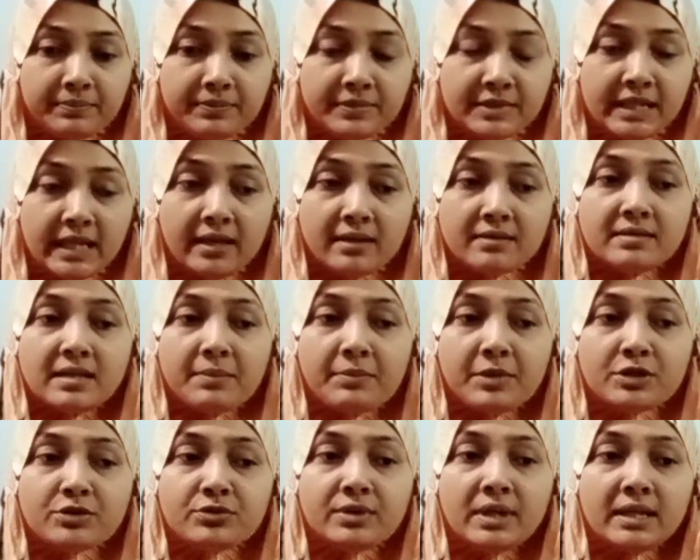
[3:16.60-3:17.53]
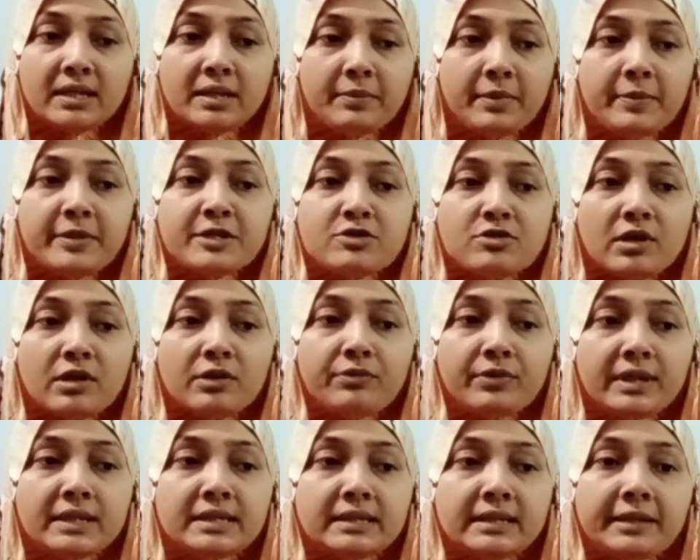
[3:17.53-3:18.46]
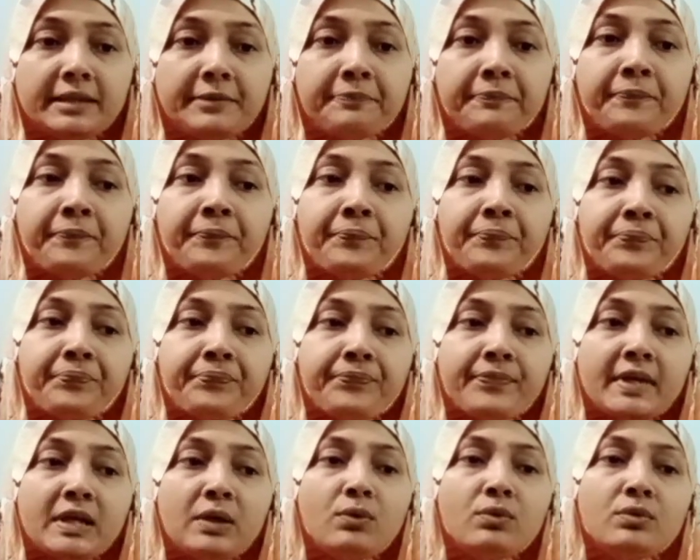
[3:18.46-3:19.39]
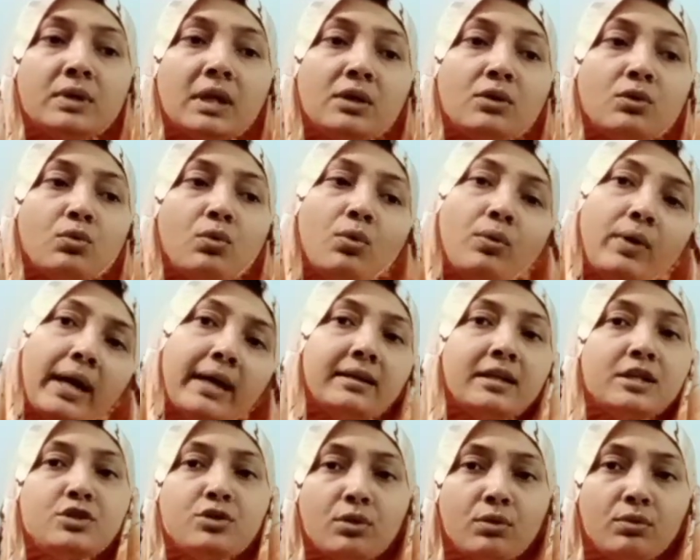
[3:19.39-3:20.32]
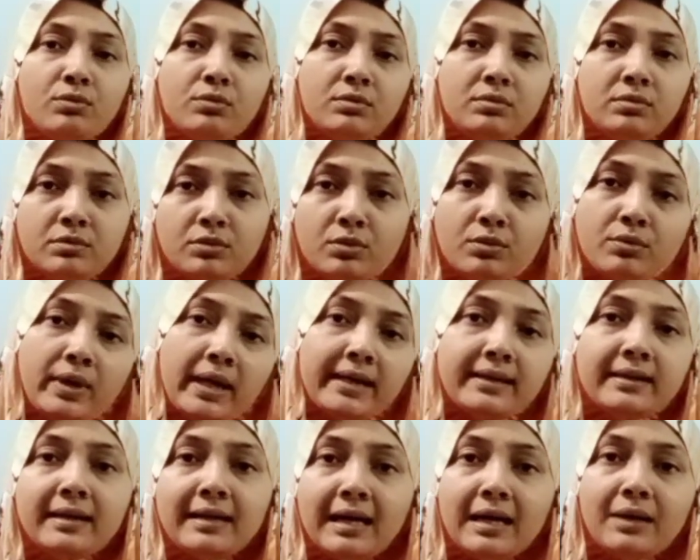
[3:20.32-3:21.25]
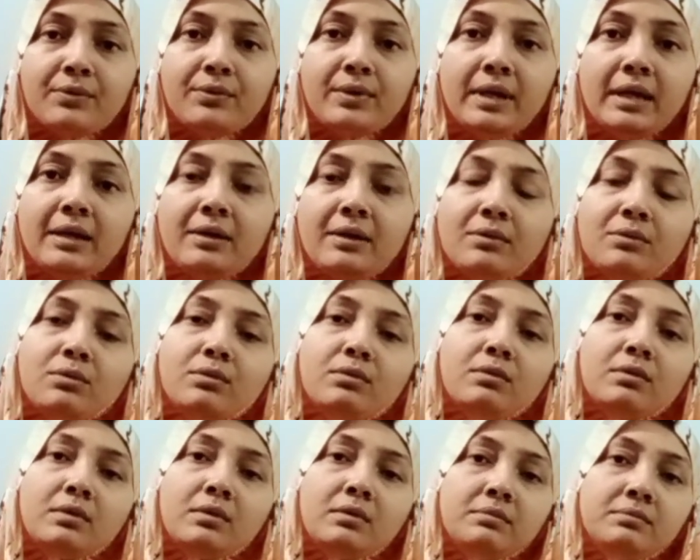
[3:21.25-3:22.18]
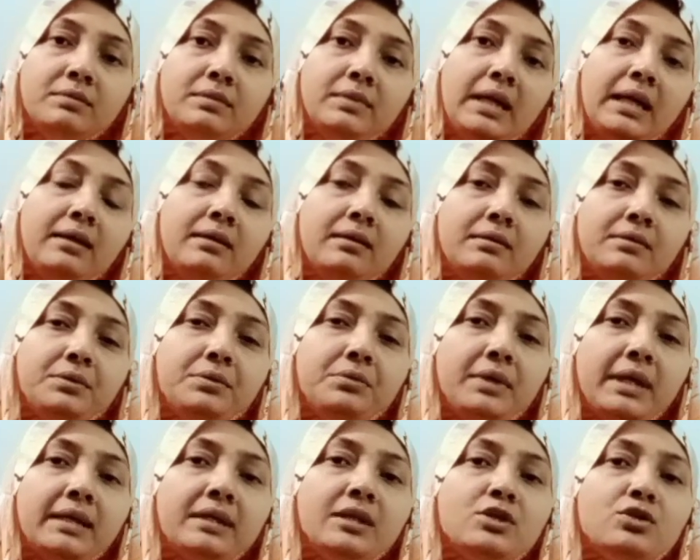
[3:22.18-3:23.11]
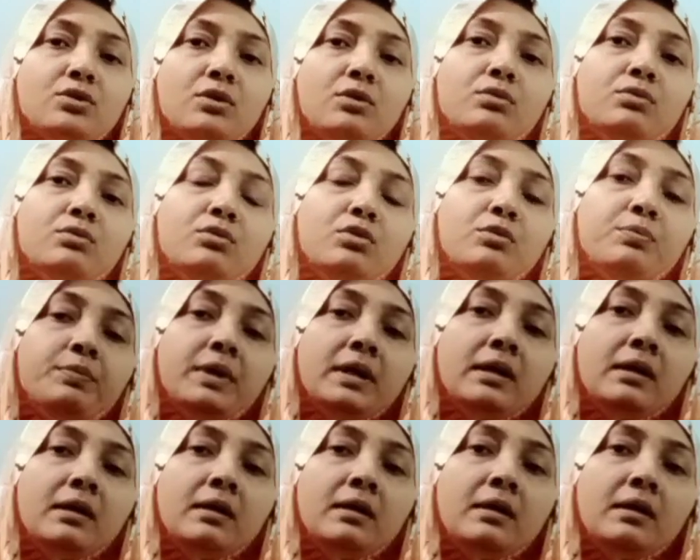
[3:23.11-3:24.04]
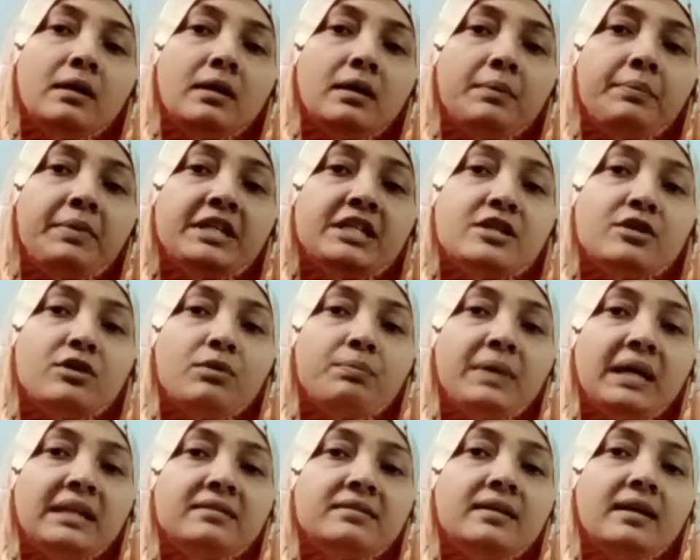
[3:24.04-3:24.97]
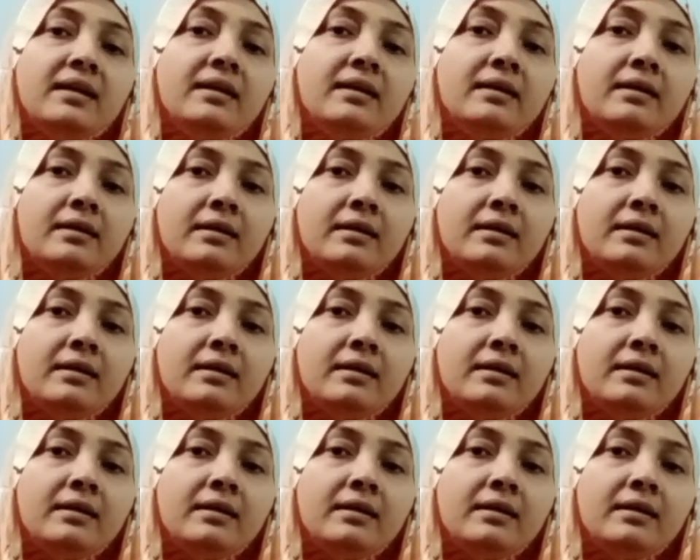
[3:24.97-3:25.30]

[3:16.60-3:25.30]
সেক্ষেত্রে আমরা যদি এটা বিবেচনা করি যে অন্যান্য কোনো একটা চলক কোনো একটা কারণে কোনো একটা চলক খুব বেশি মাত্রায়